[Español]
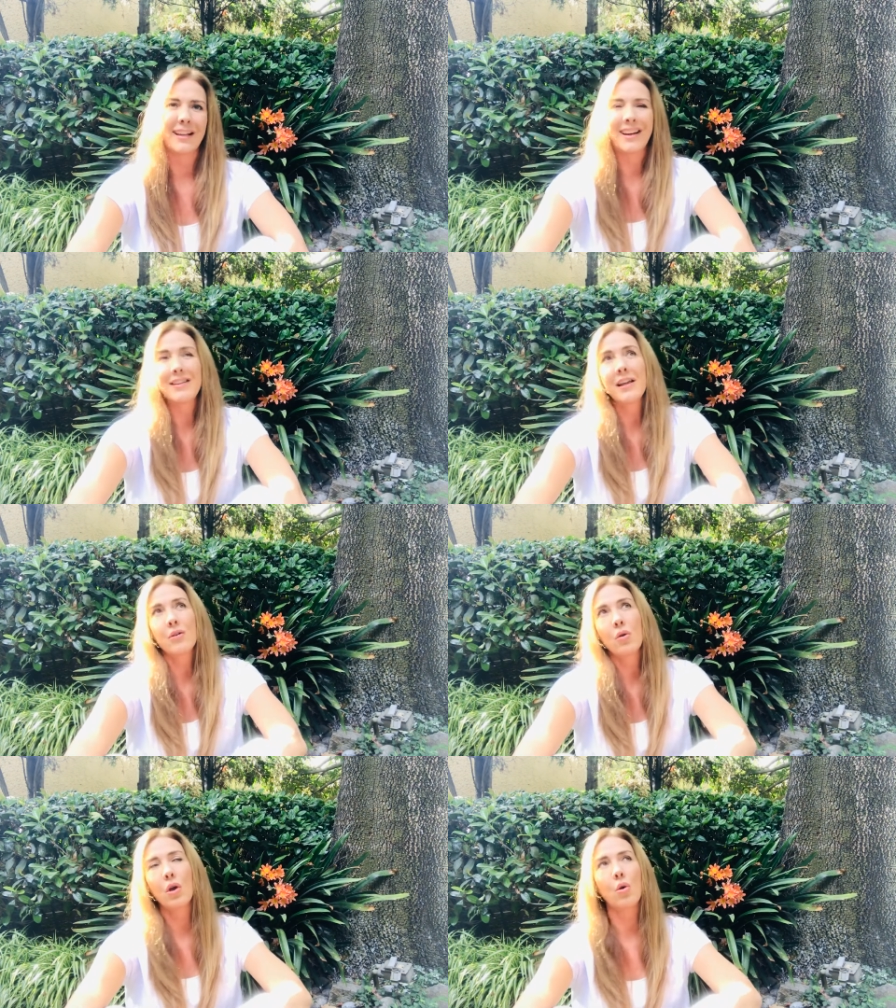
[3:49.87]

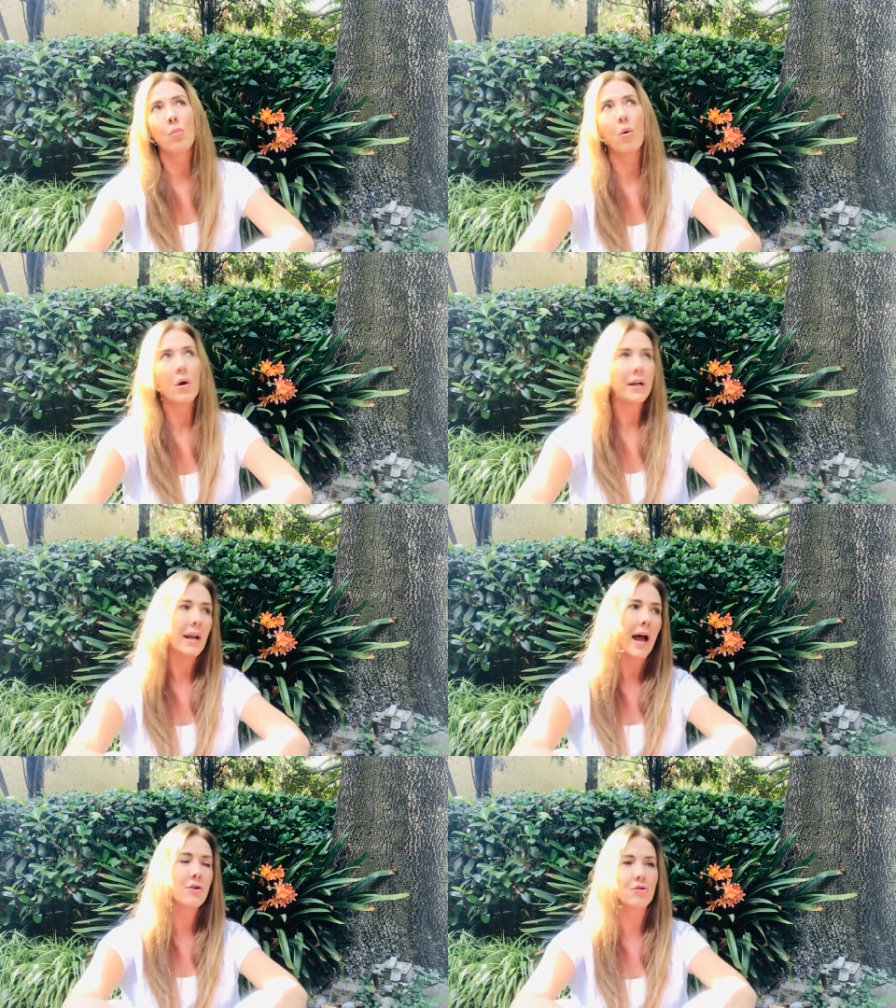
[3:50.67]
Creyeron que como en
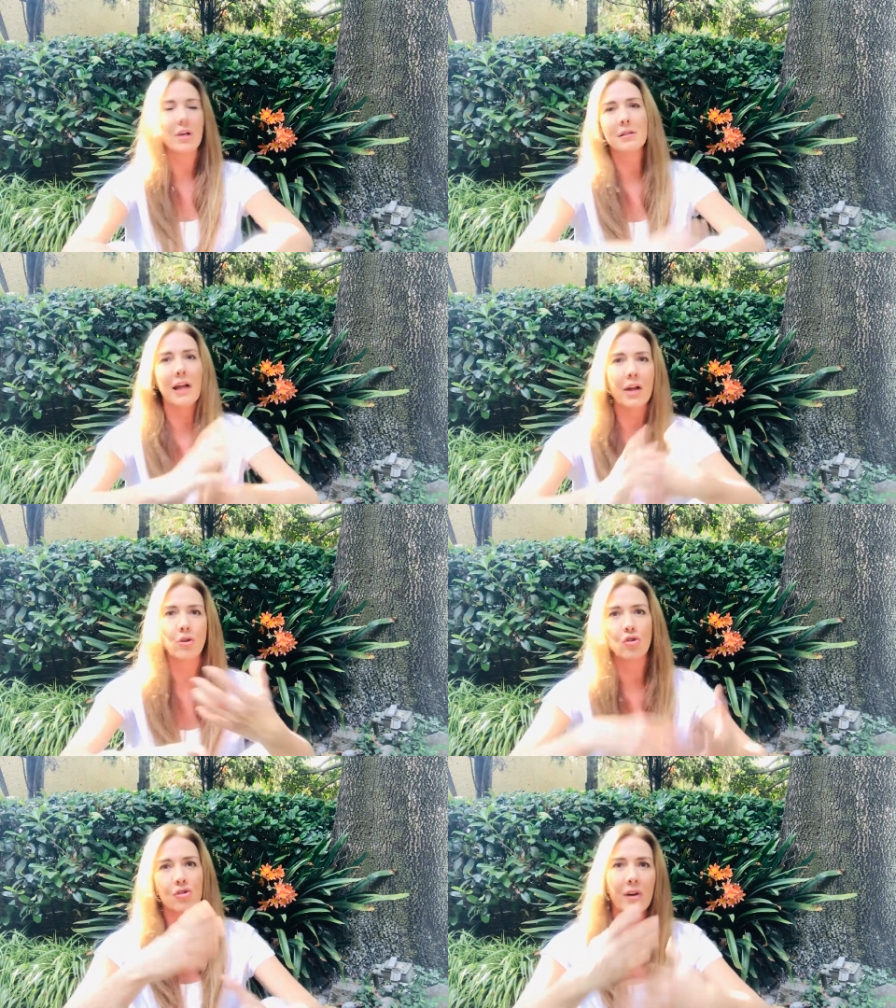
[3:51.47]
años de antaño
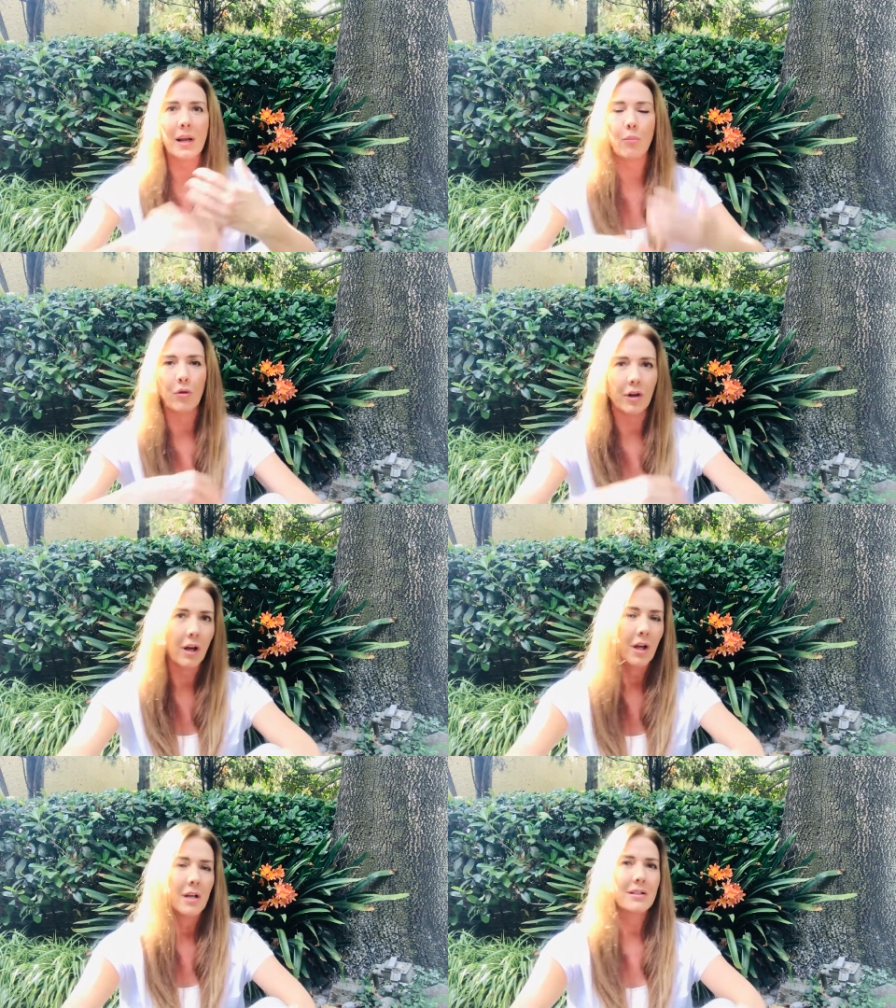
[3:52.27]
nos iban a poder
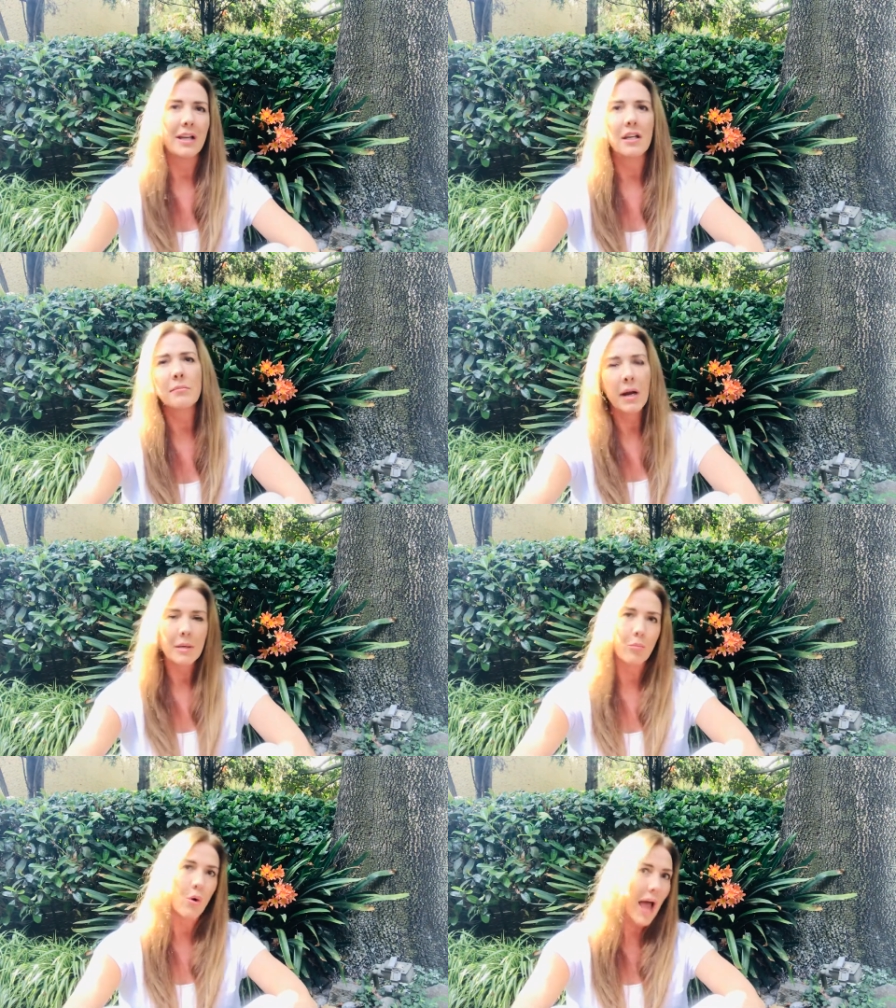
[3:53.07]
seguir
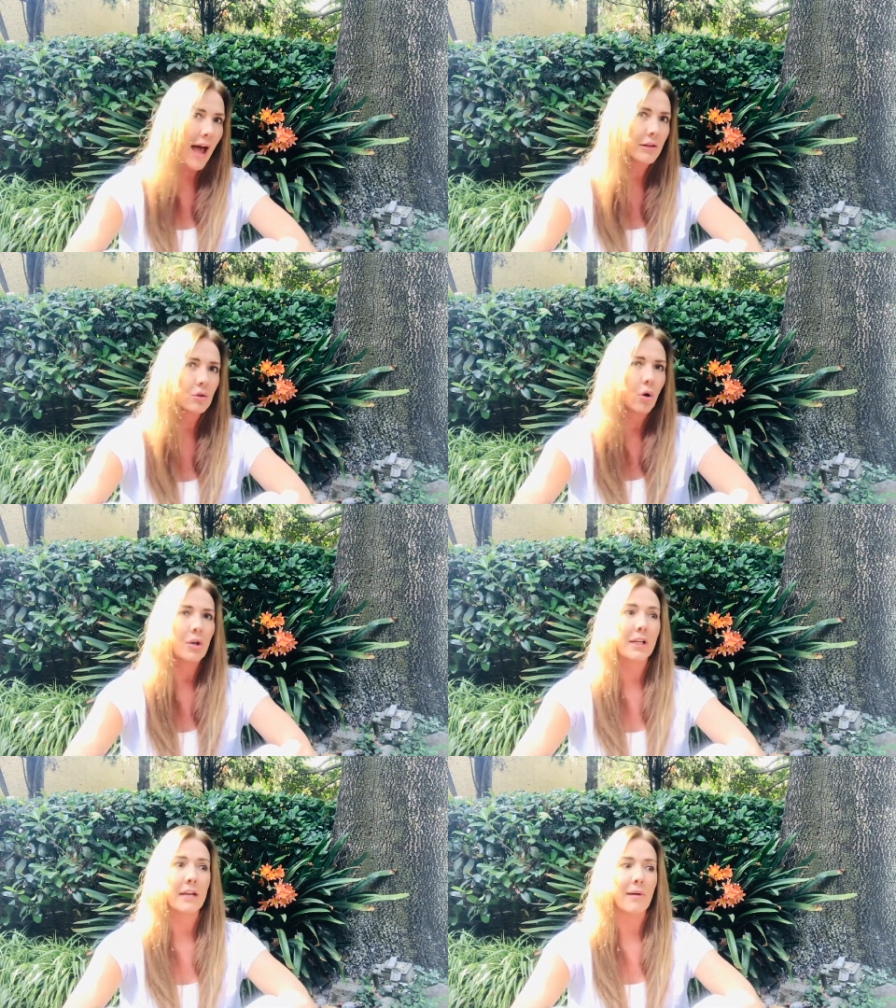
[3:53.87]
manipulando
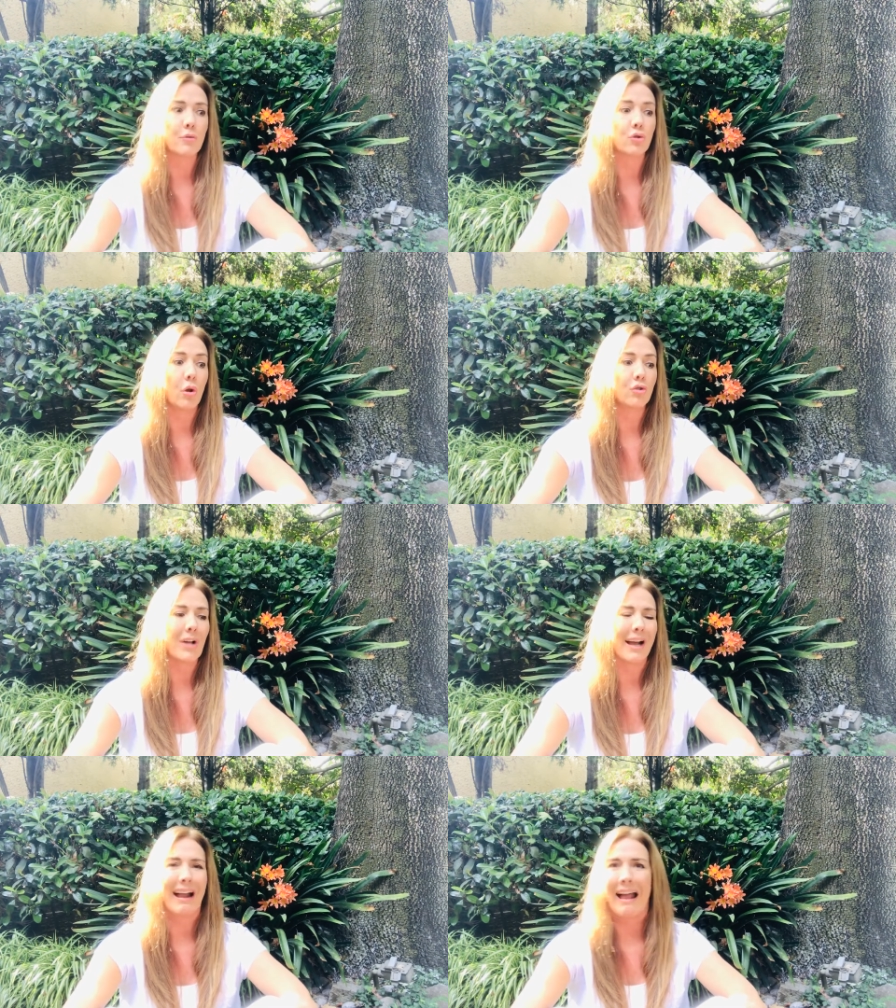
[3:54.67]
y que íbamos todos
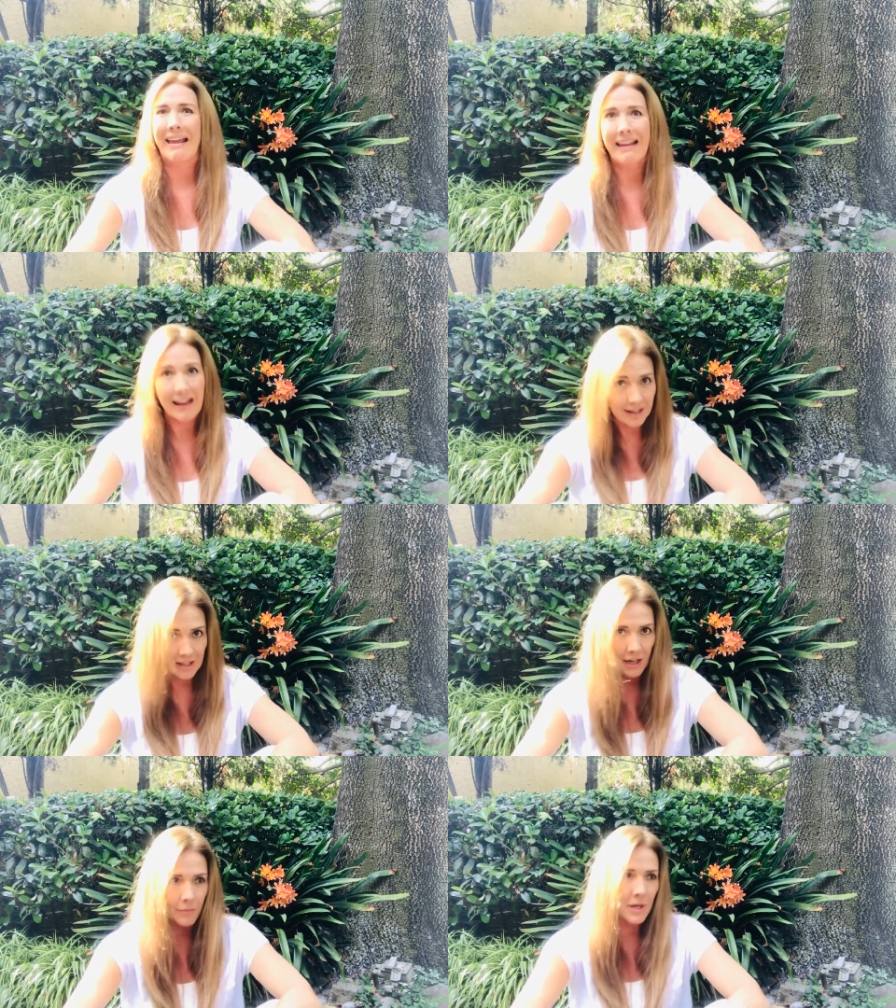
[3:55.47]
a caer en
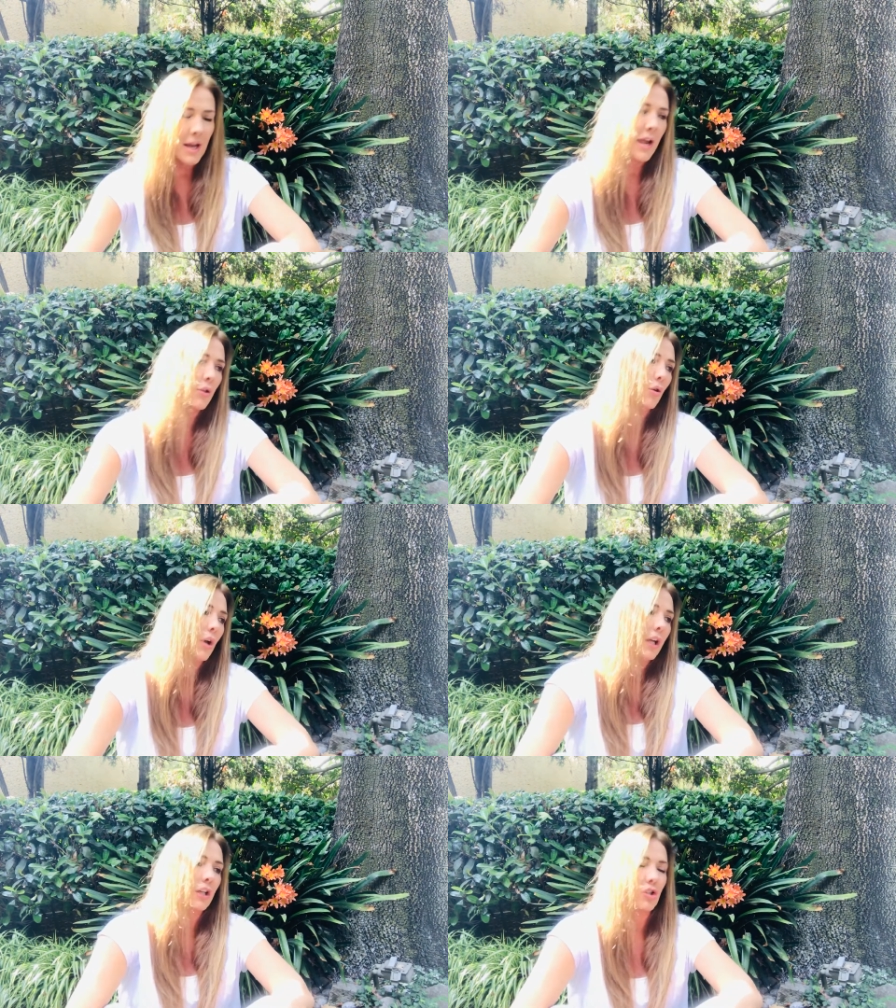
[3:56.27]
el miedo
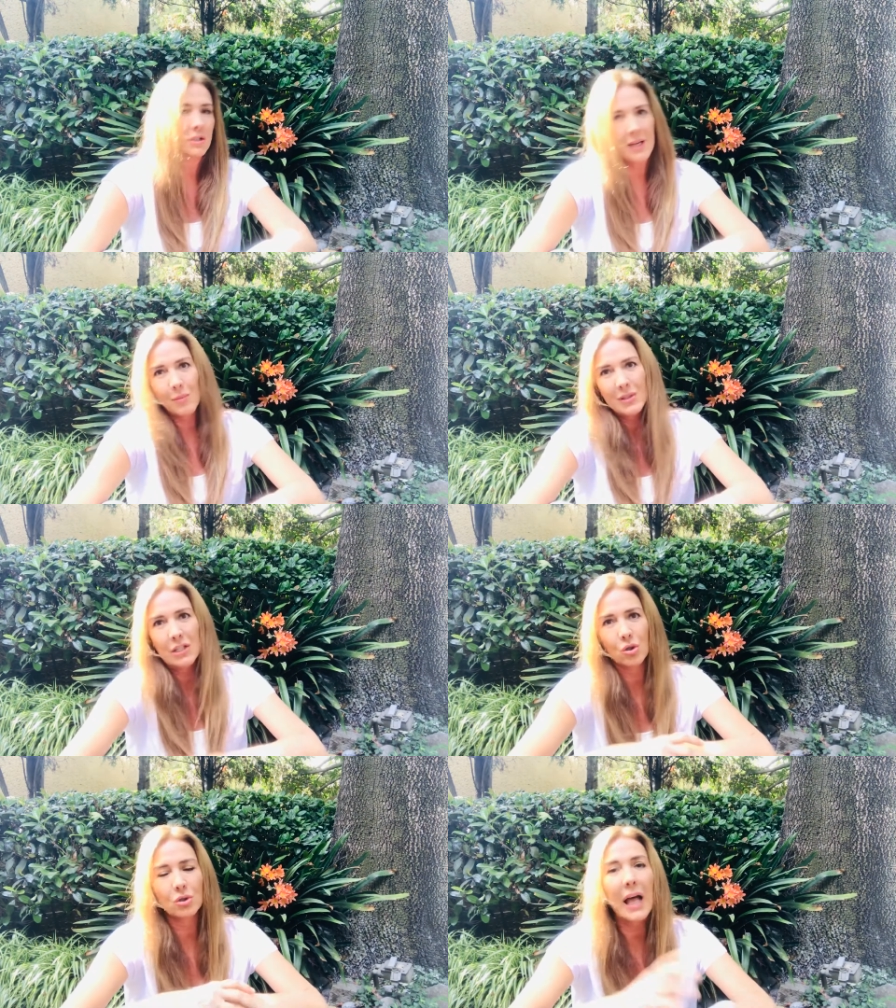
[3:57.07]
y nos íbamos a
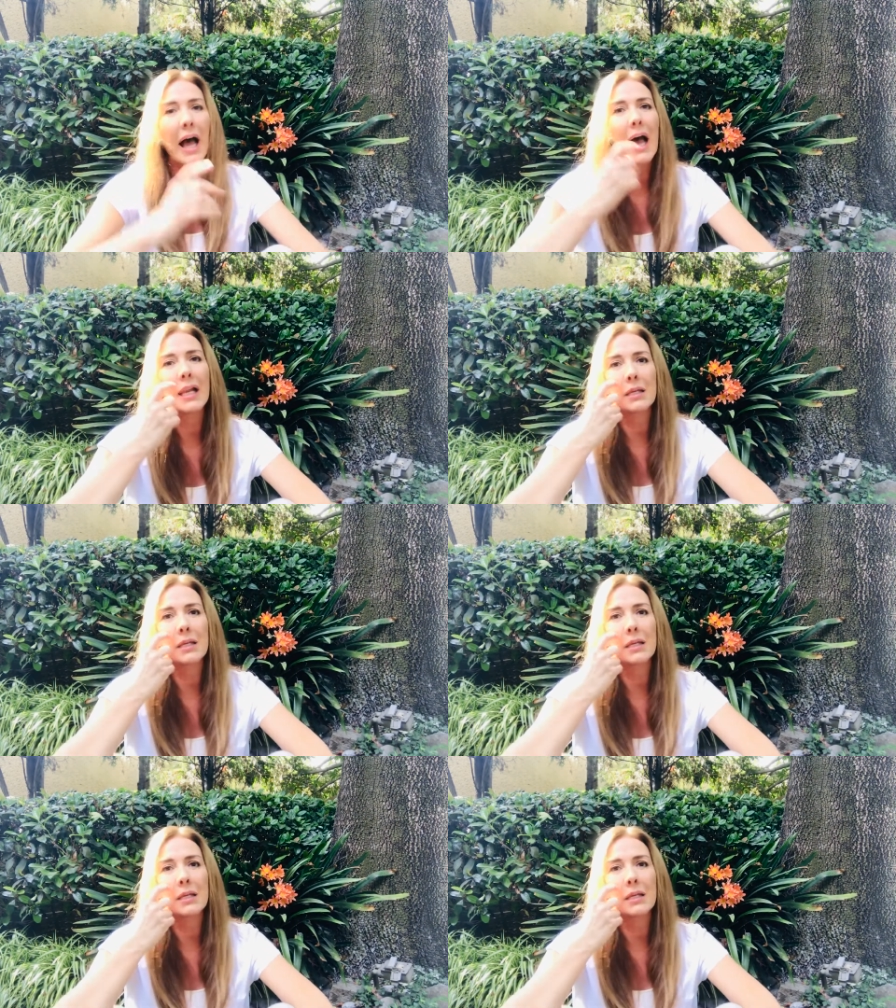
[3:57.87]
azotar,